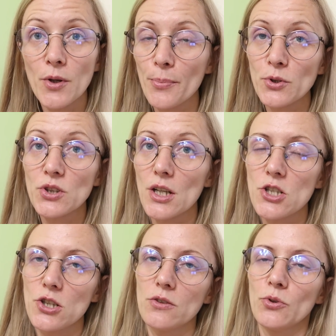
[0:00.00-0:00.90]
Я просто
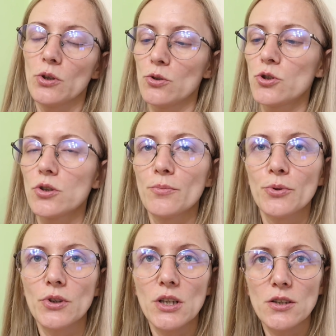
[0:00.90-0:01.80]
рассчитываю на то, что это
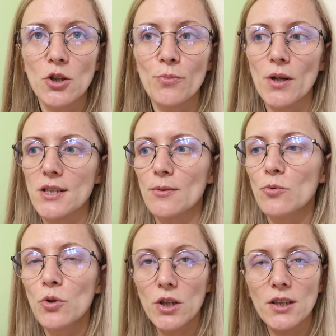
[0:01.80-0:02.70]
будет на неделю
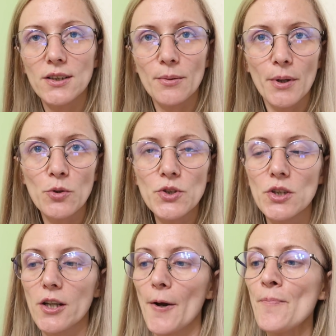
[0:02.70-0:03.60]
максимум. Кухонька там
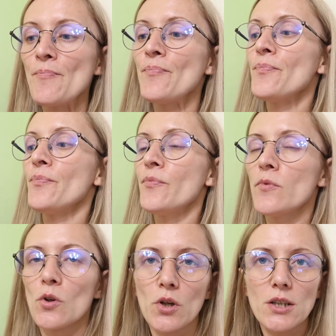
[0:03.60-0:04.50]
малюсенькая,
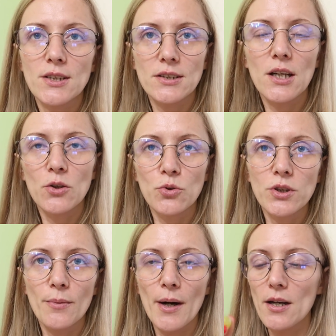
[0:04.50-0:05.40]
но, как сказали,
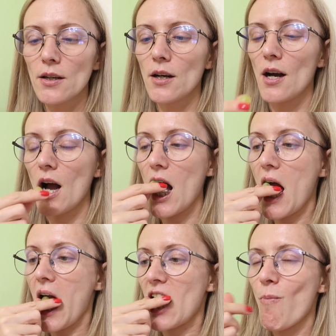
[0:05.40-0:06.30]
кухня маленькая,
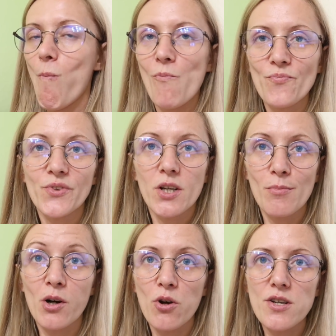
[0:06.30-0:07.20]
а
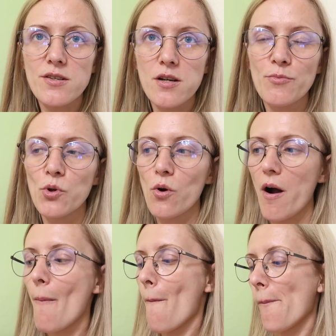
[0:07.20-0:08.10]
геморроя с ней много.